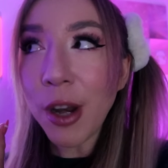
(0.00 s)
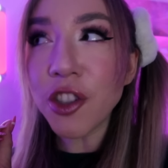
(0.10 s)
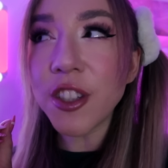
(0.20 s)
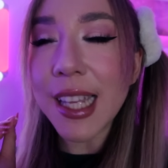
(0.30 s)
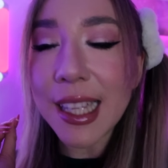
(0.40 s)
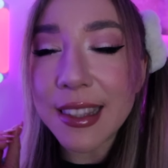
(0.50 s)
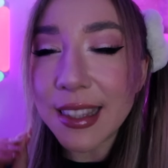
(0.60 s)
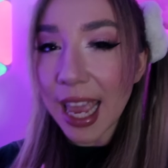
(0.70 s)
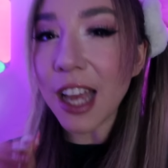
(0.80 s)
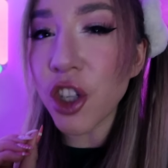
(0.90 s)
Grinch sich
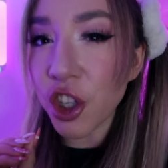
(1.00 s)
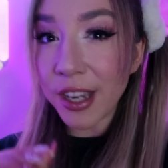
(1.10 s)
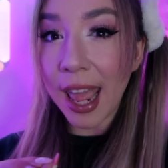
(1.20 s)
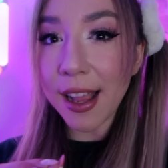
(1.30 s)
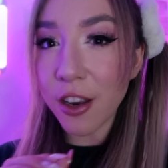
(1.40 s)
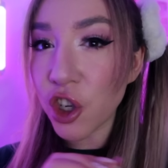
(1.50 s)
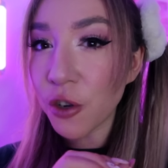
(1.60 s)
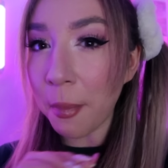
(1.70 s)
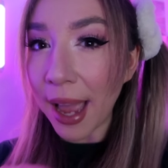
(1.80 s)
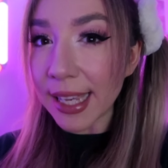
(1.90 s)
sehr schnell
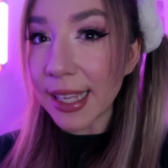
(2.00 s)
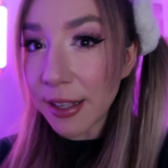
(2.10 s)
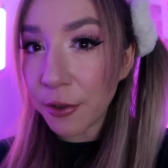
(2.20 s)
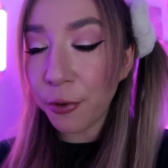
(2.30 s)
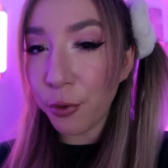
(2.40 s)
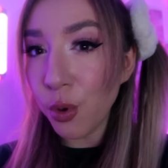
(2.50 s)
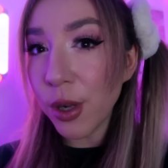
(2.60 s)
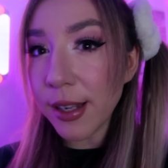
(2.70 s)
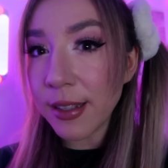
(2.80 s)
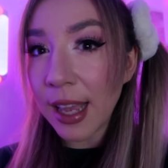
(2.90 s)
geschmeichelt
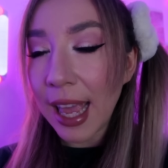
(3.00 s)
fühlt,